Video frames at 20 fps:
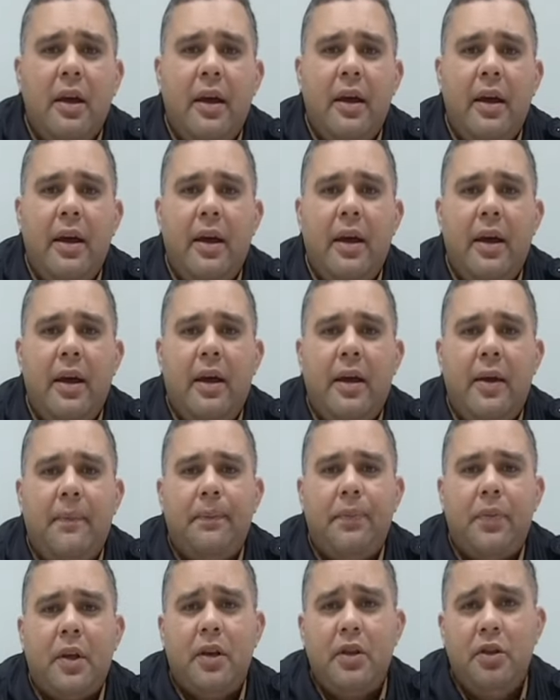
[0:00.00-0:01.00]
é,
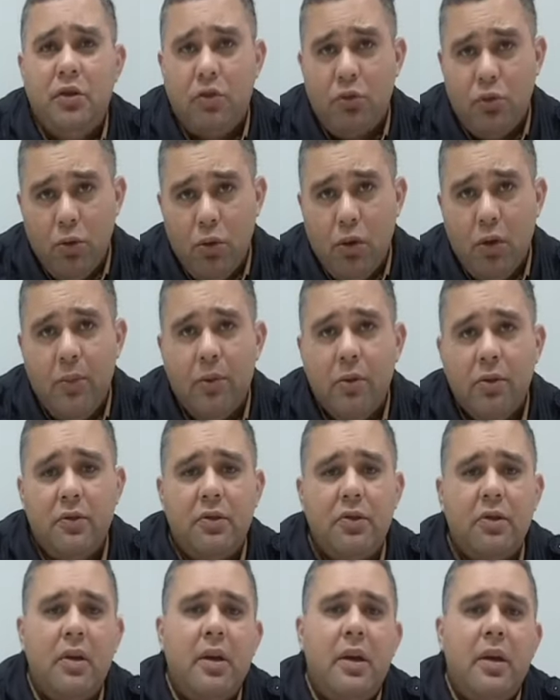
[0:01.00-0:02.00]

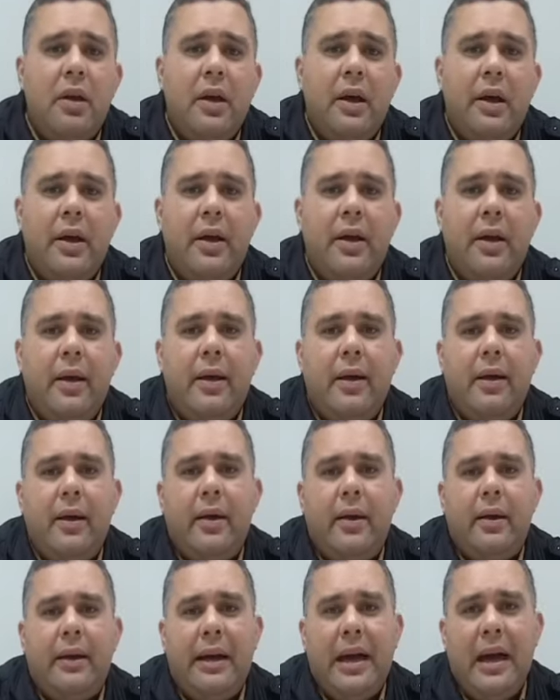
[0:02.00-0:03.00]
distúrbios,
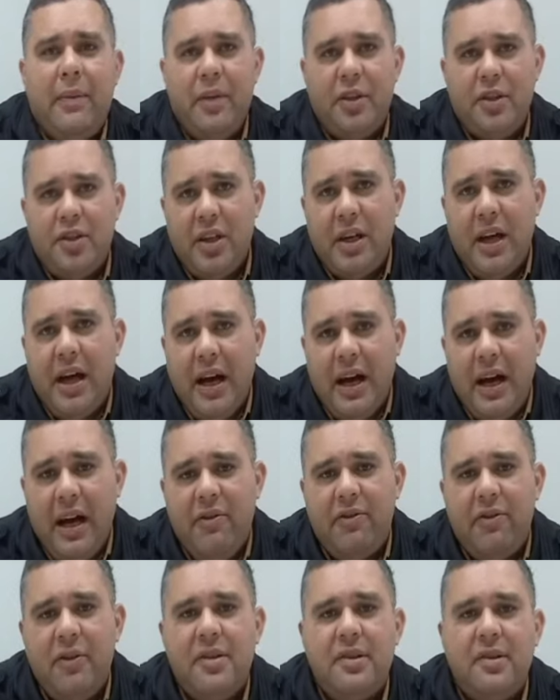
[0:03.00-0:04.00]
é, quebras de
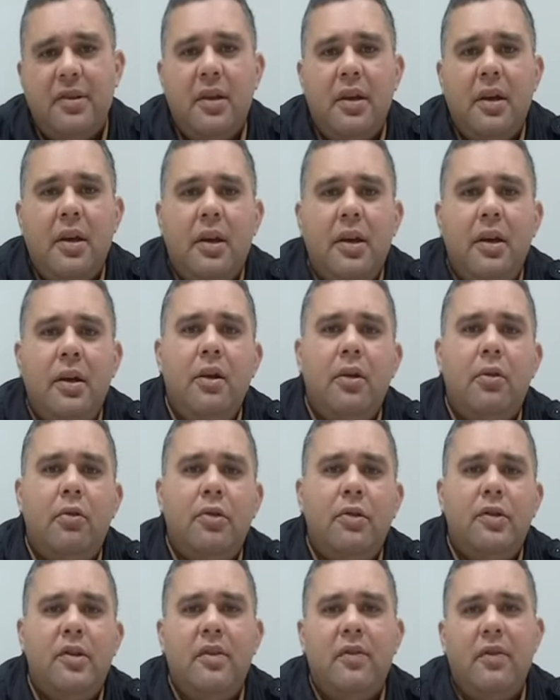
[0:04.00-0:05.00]
garrafas e
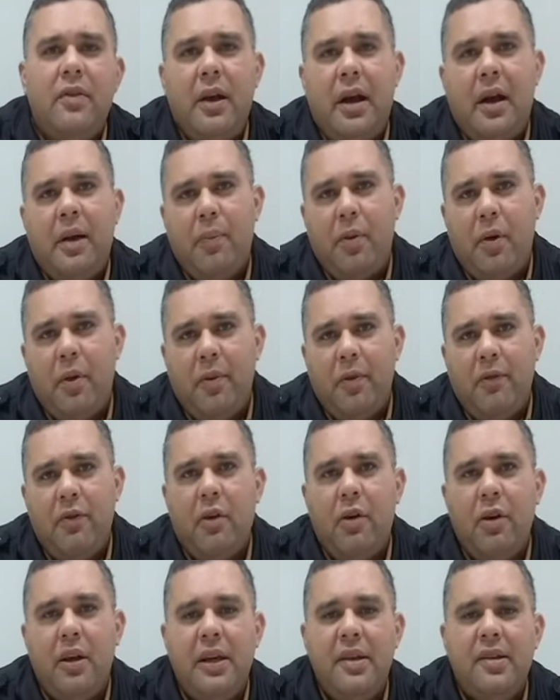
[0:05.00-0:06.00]
inclusive a própria
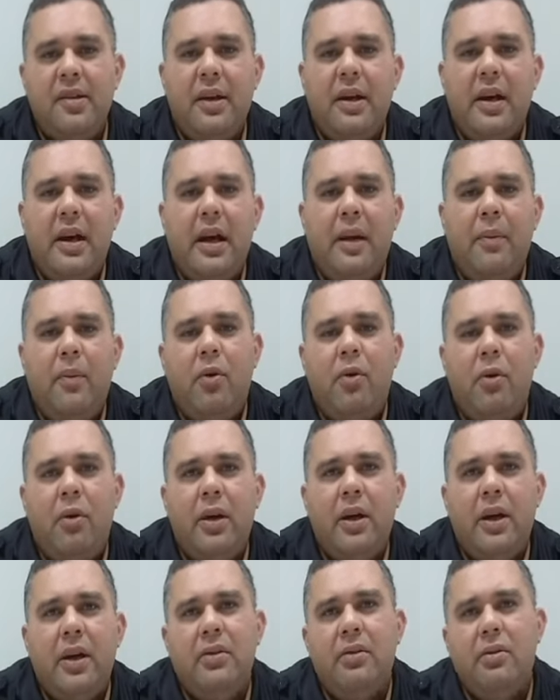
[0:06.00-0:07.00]
violência que acaba
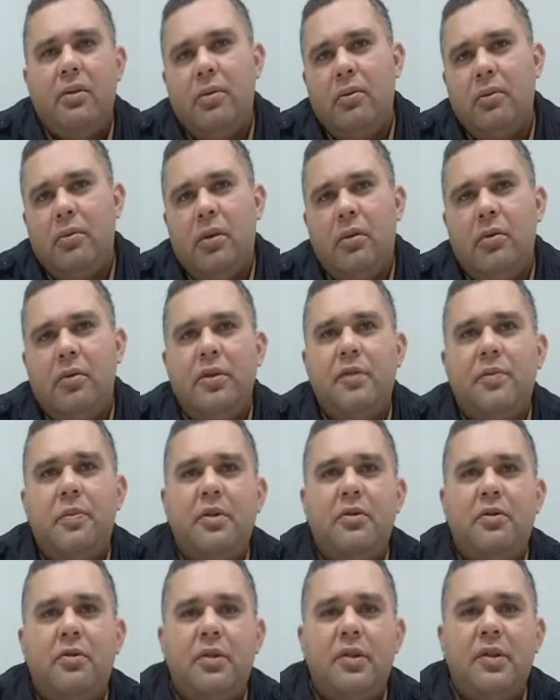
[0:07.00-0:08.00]
ocorrendo com algumas
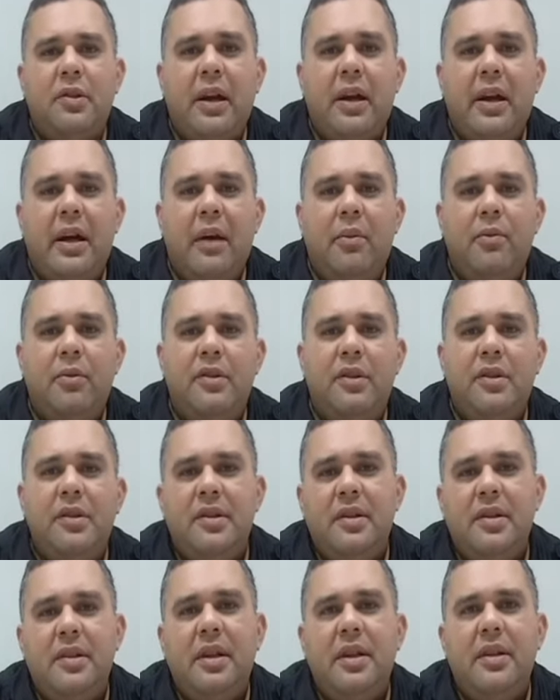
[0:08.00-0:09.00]
pessoas que acabam se
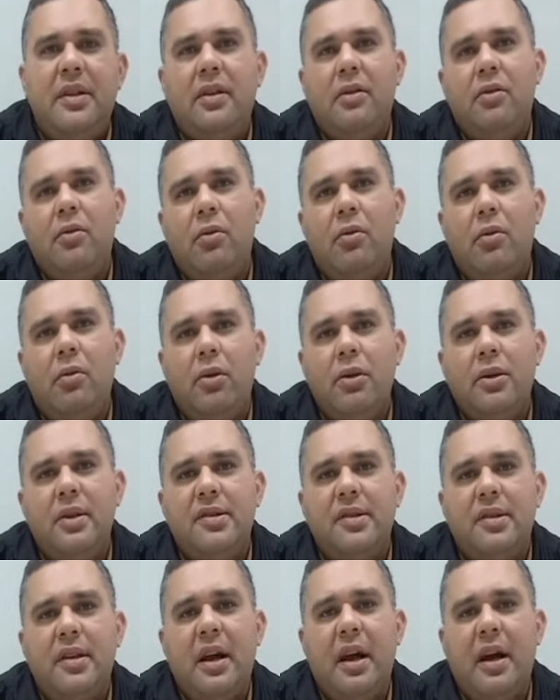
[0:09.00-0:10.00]
desentendendo com
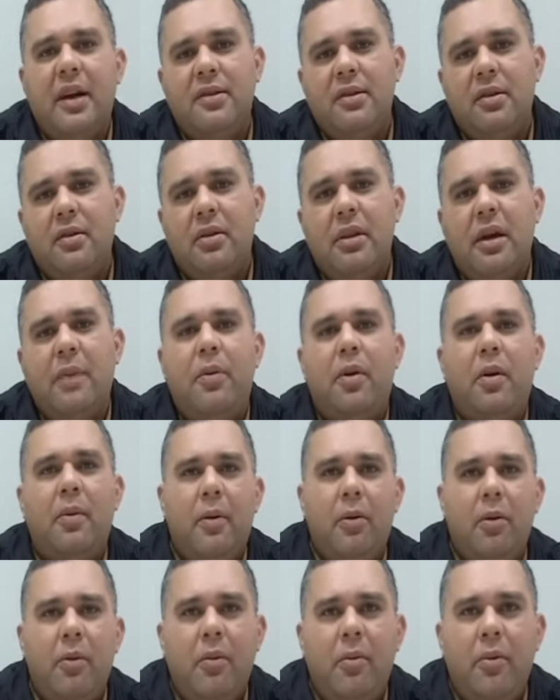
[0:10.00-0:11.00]
outras em razão da
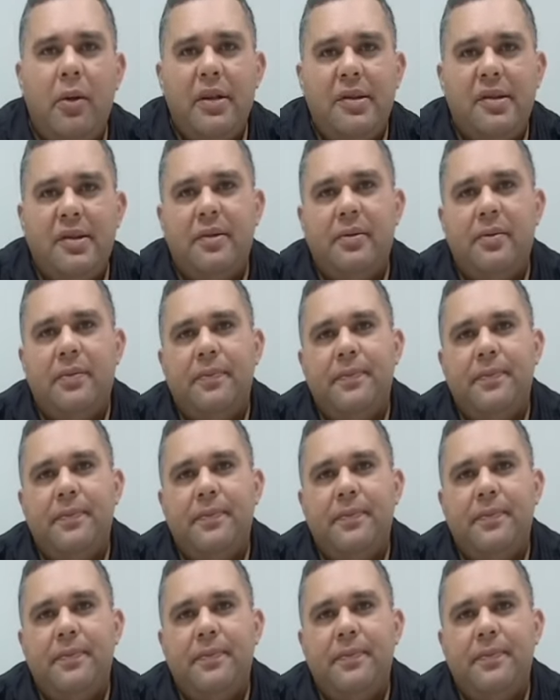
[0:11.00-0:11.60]
própria comemoração.